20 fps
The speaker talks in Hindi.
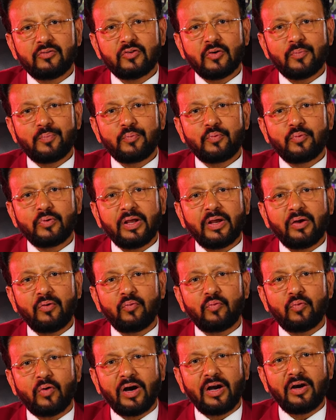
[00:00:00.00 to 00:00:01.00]
जो पूरे
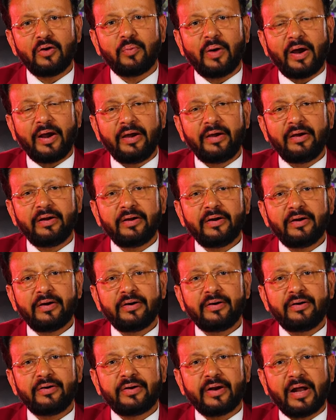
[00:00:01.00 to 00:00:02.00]
वर्ल्ड वाइड
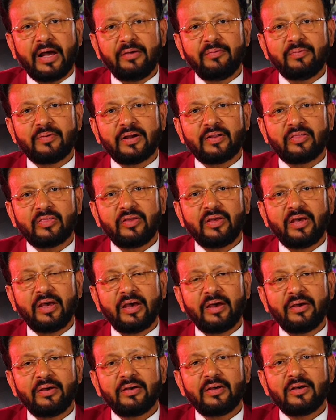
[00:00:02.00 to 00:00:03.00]
ड्राइव करती
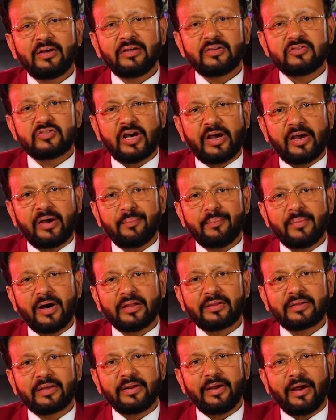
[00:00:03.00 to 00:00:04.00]
है चाहे हम
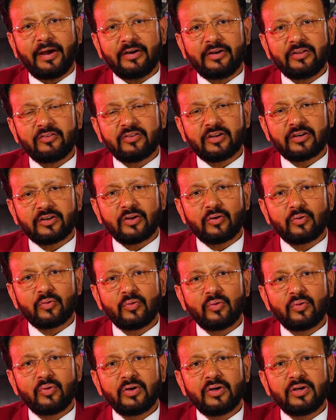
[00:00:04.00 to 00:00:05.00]
बात करें आईटी सेक्टर
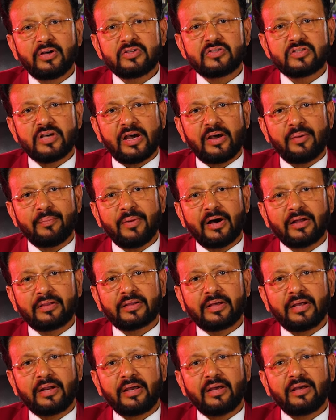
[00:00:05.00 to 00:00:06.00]
को चाहे हम
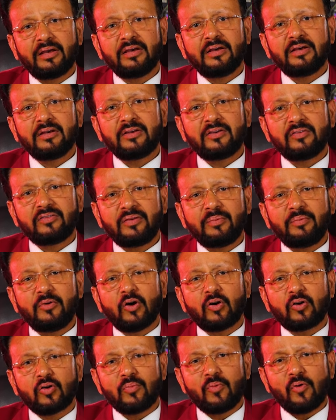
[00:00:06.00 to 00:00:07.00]
बात करें किसी भी
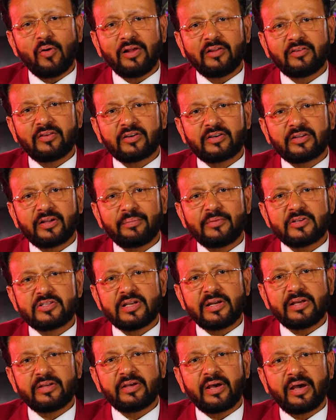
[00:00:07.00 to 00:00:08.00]
ऑटोमोबाइल सेक्टर में
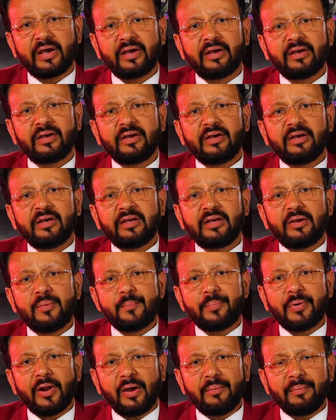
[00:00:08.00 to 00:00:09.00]
चले जाएं
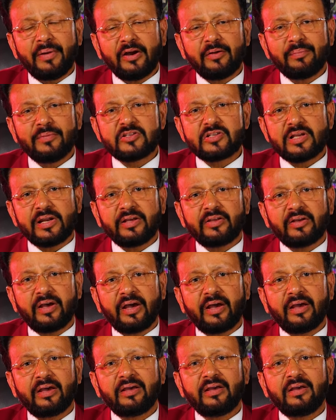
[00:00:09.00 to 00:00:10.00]
एम्प्लॉयमेंट में चले
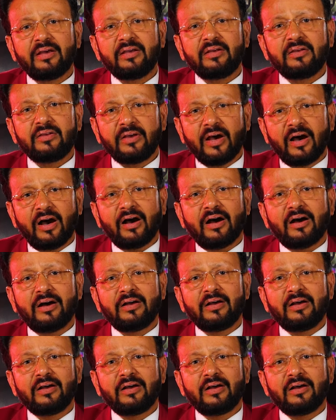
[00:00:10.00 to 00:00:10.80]
जाएं या